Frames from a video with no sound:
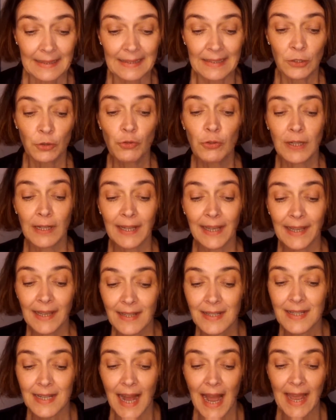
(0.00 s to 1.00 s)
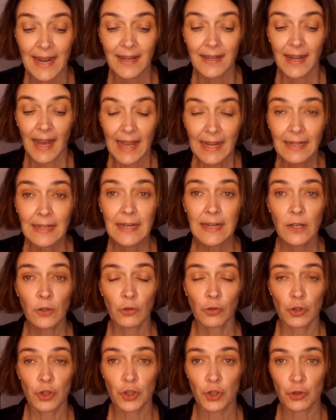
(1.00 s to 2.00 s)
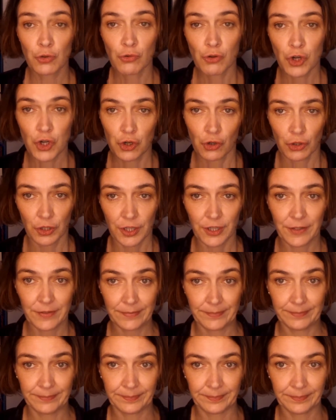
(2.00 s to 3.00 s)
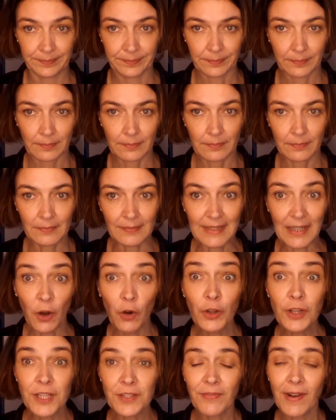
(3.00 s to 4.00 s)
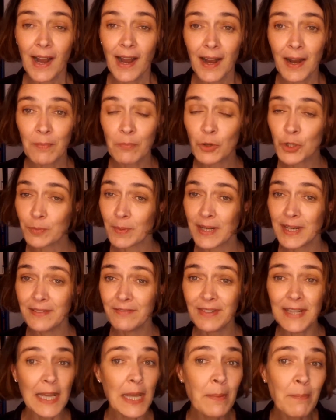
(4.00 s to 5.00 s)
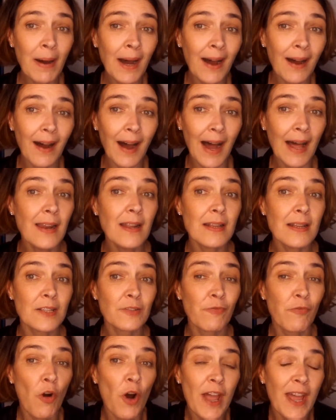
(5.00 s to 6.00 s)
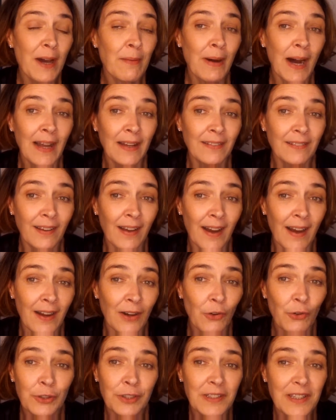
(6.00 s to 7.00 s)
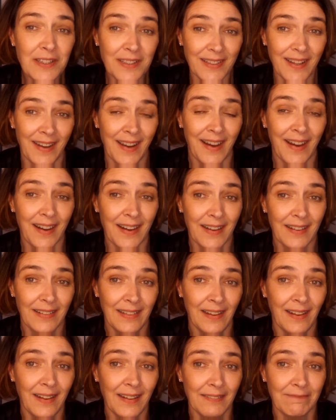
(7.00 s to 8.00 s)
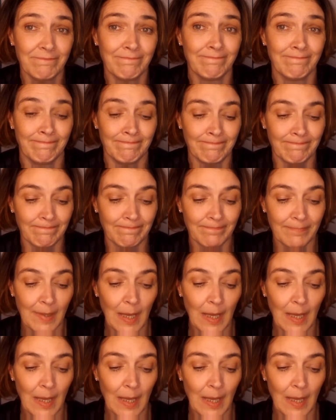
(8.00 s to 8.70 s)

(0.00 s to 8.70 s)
Du kriegst einen Eingliederungszuschuss. Und zwar muss man wie immer alles vorher beantragen und nicht danach, ja? Hm.